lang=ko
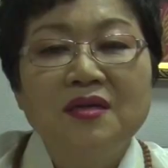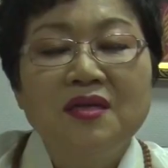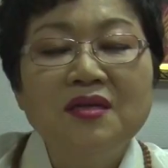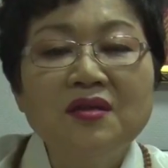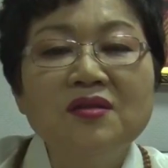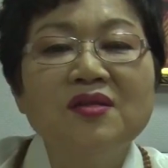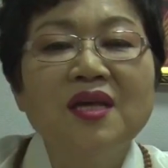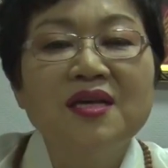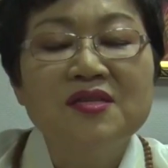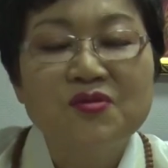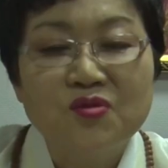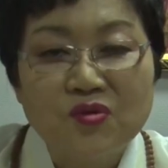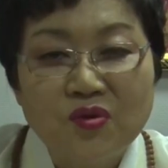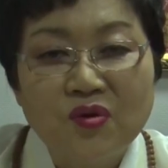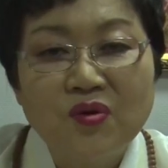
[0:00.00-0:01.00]
이럴
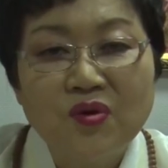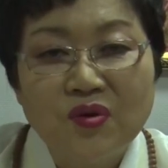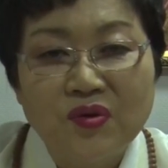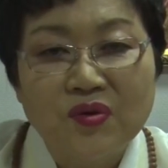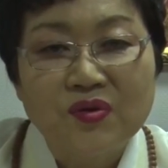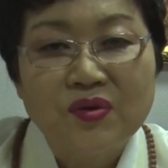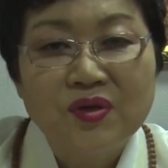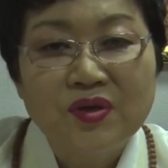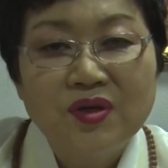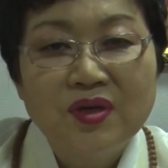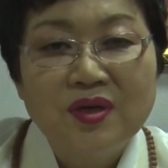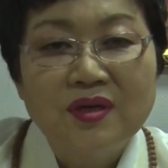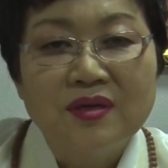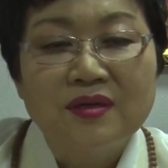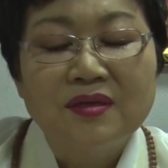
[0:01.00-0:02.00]
때일수록,
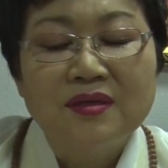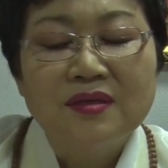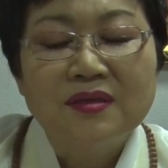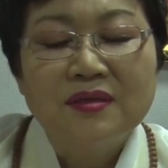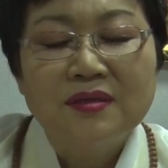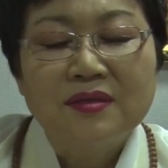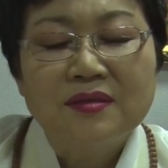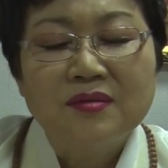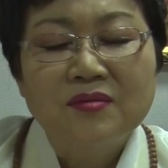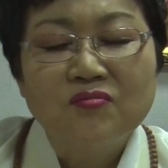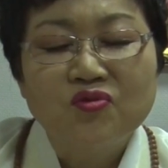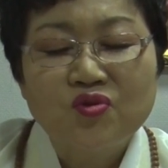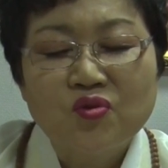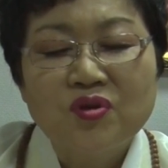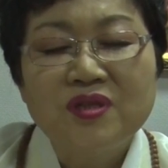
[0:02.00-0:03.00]
어,
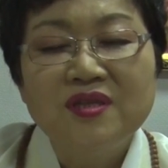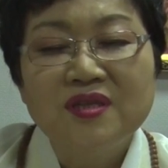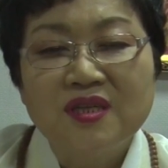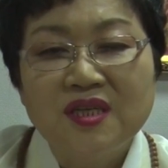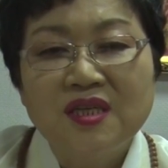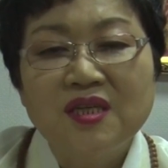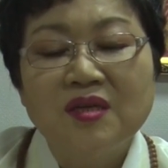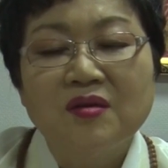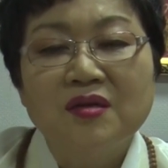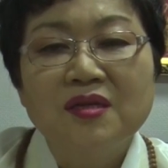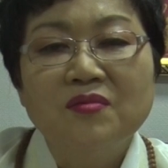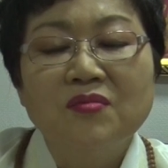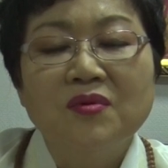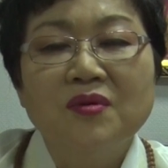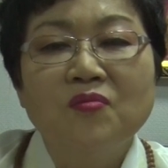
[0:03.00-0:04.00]
무속인들이
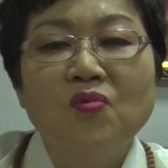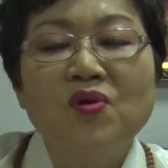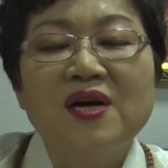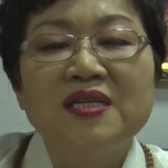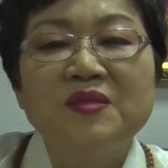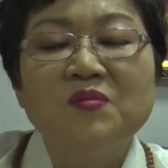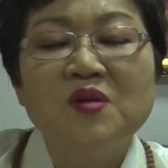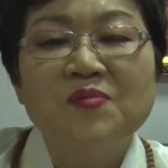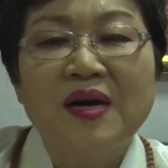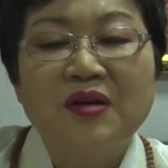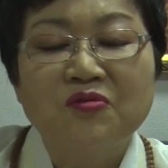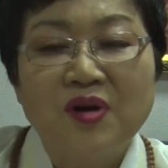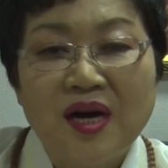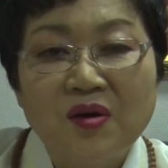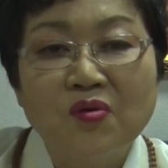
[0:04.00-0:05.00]
몸가짐을
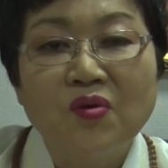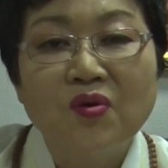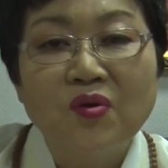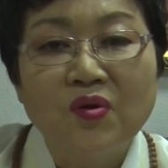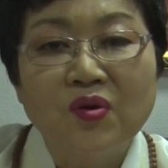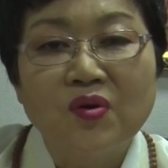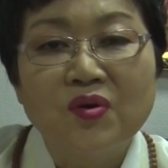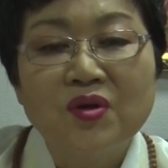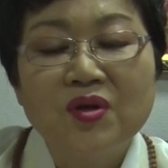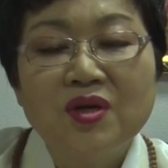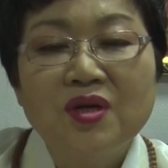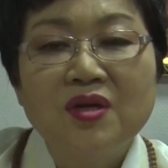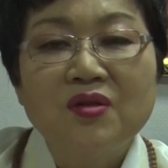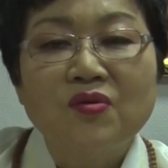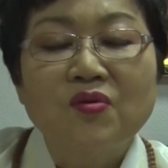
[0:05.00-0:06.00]
바로 하고,
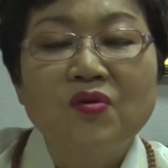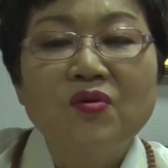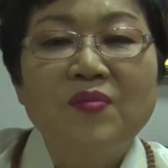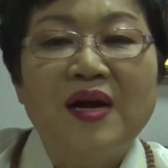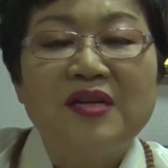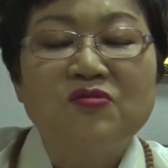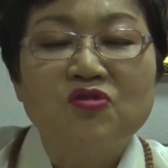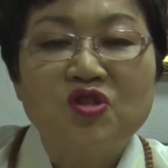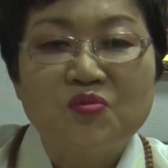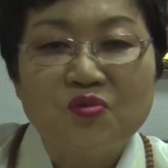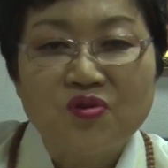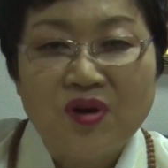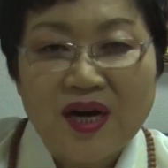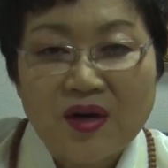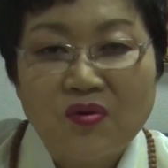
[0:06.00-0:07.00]
또
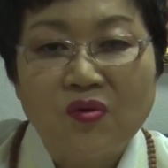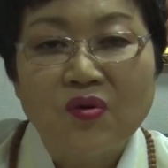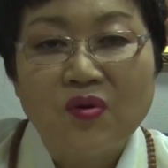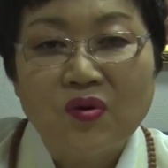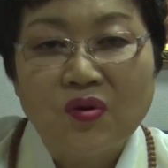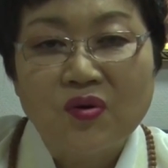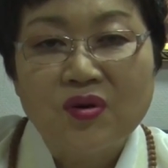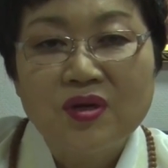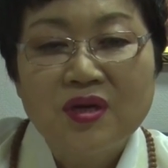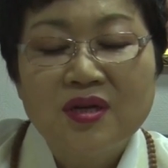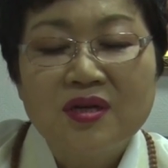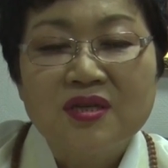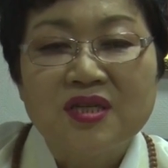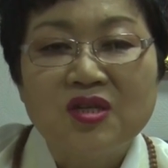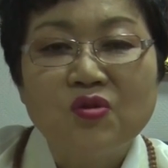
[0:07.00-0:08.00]
말조심도 하고,
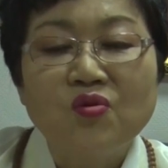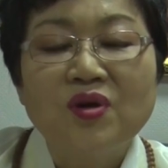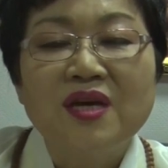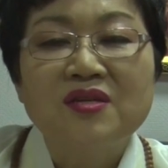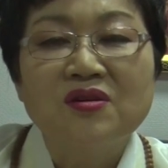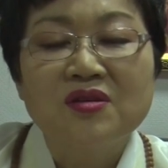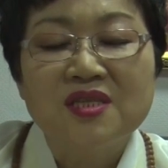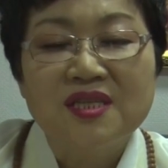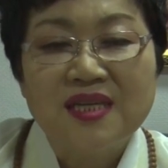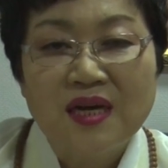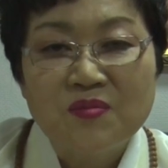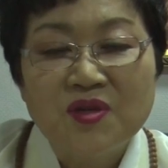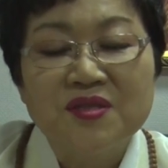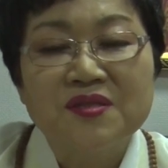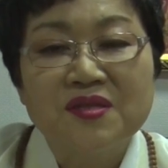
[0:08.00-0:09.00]
기도에
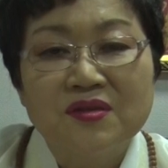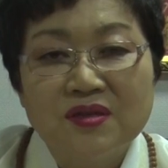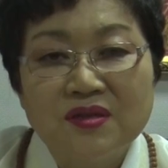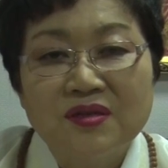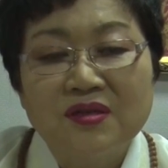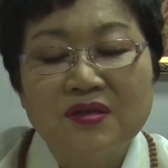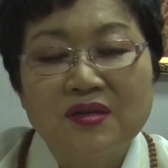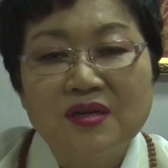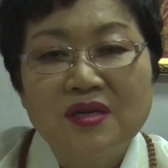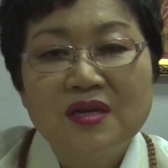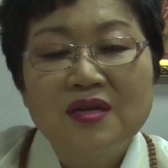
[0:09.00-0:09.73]
정진하면서